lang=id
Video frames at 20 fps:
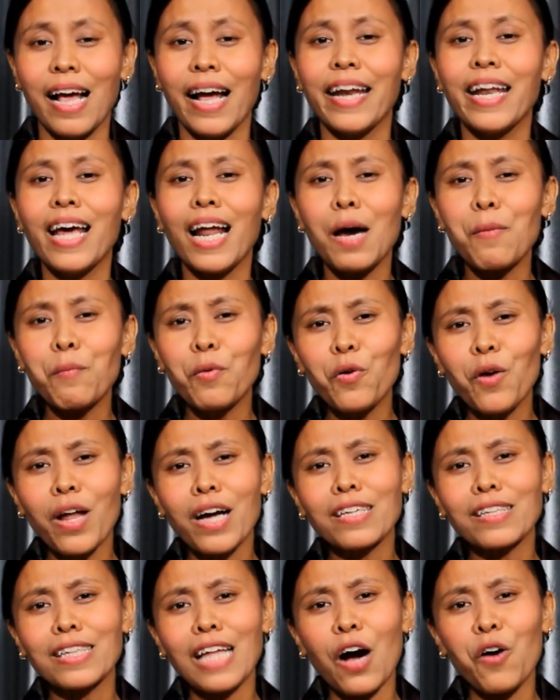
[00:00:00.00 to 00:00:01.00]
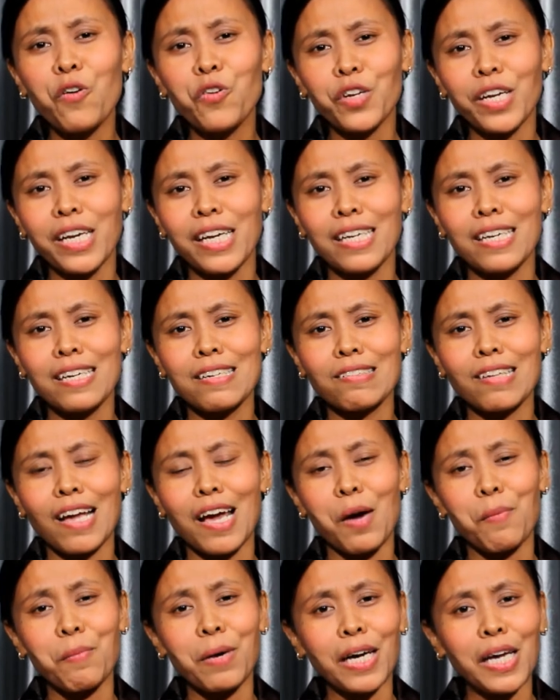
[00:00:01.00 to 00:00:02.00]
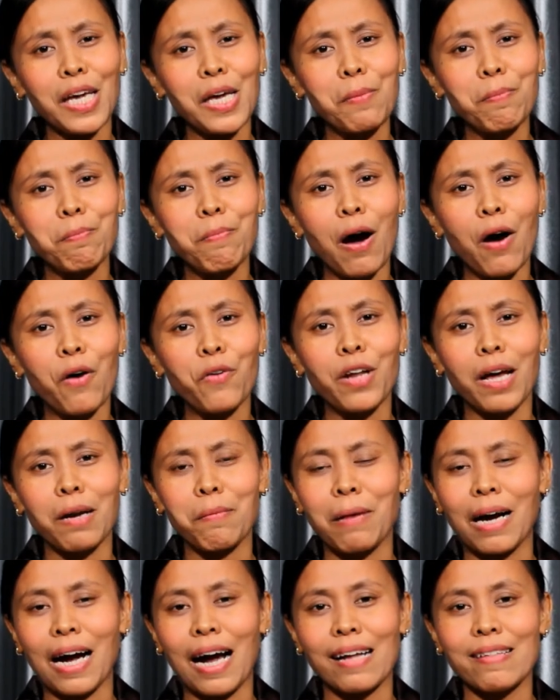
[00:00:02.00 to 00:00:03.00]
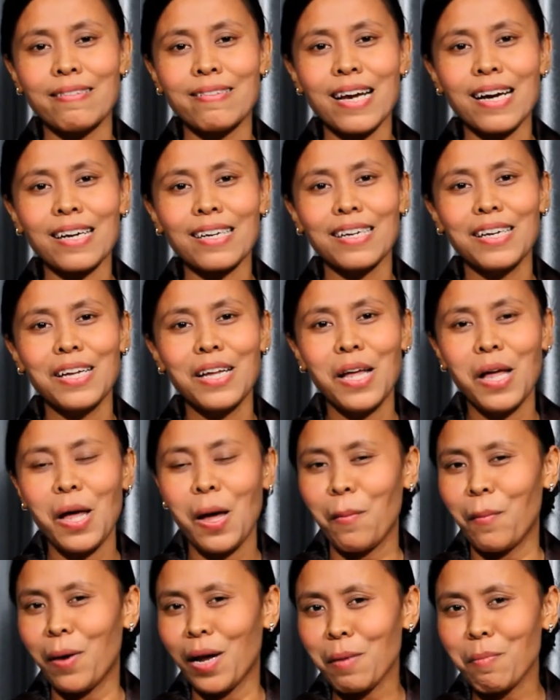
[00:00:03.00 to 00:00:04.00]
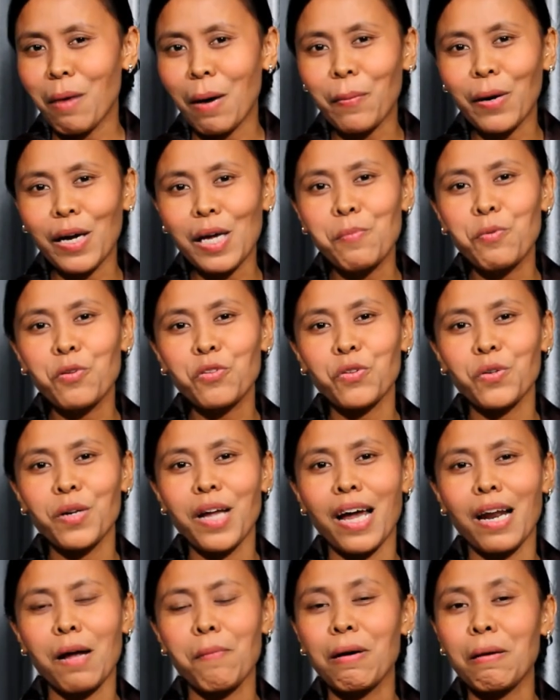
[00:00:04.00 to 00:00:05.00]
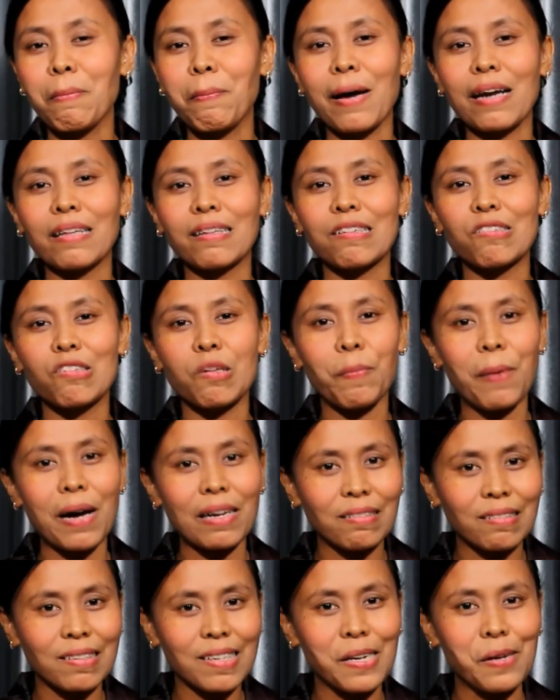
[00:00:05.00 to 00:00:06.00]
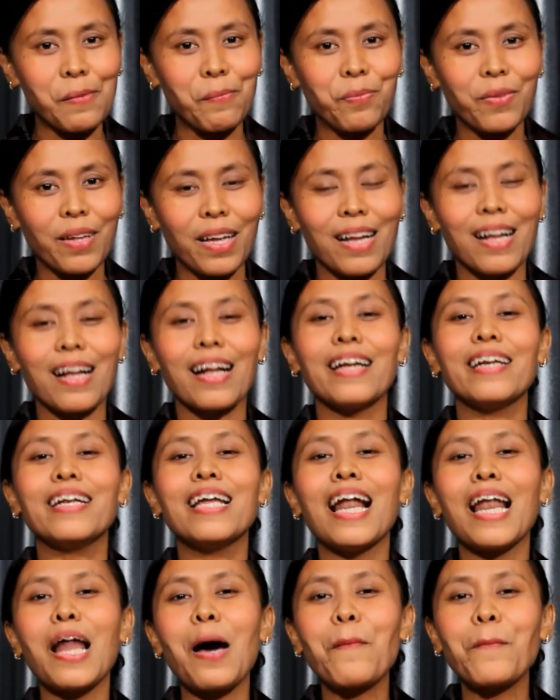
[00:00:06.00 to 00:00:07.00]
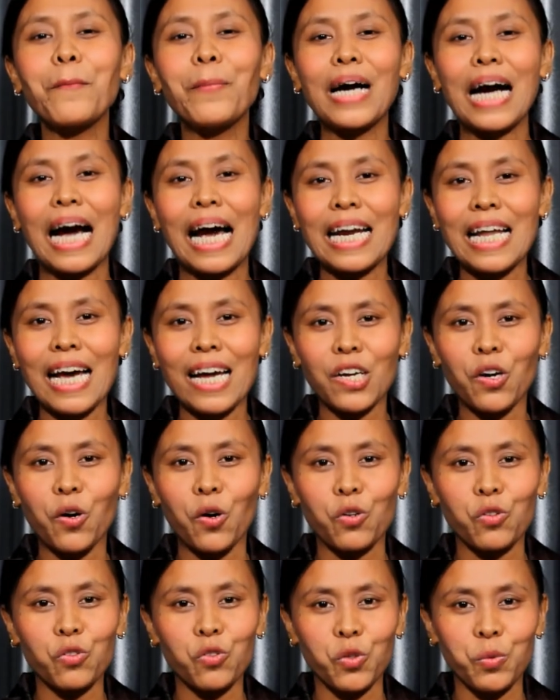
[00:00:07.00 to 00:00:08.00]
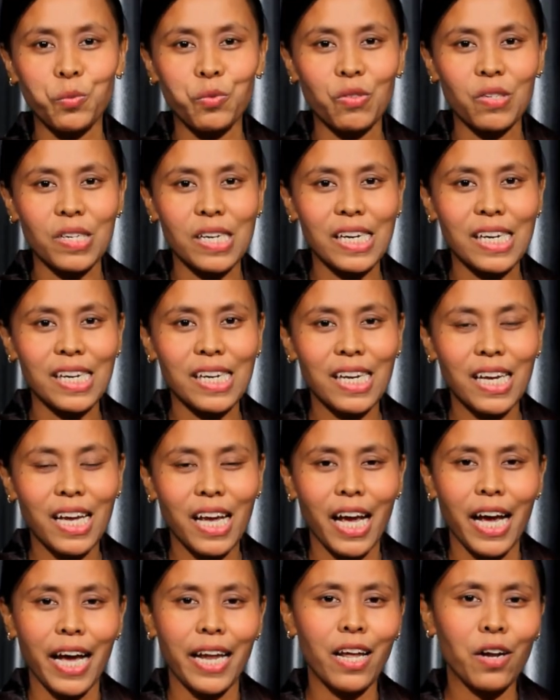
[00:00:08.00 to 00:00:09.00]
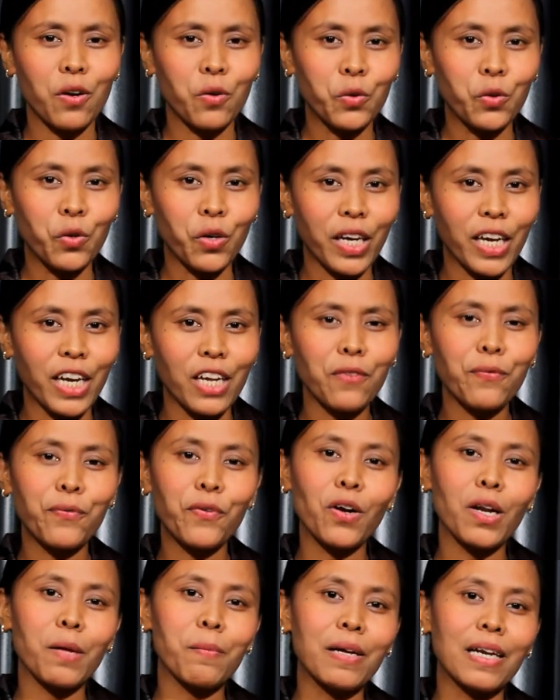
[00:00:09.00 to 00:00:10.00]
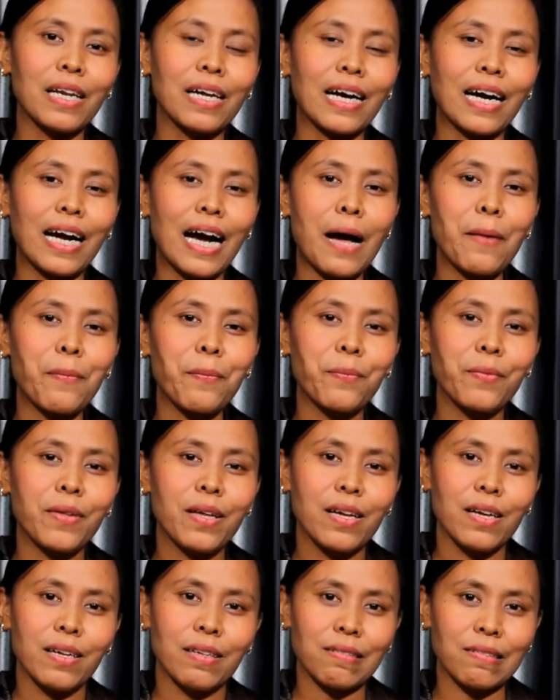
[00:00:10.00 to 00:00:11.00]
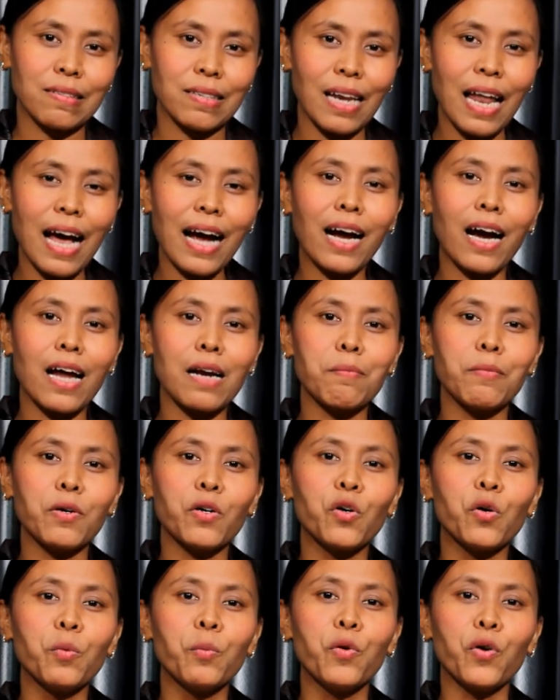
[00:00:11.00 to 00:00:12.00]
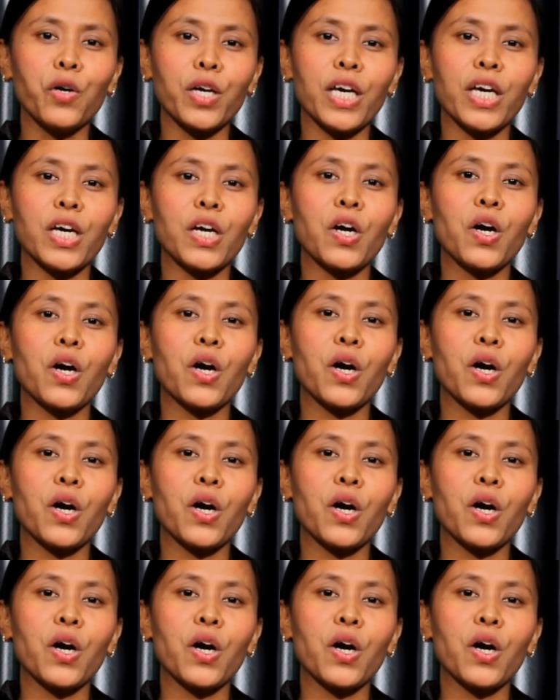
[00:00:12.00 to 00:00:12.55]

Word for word: Dalam ulang tahun ini saya menghimbau dan mengajak mari Bapak Ibu Saudara berpartisipasi dalam pengadaan konsumsi. Dan untuk info lebih lengkap silakan menghubungi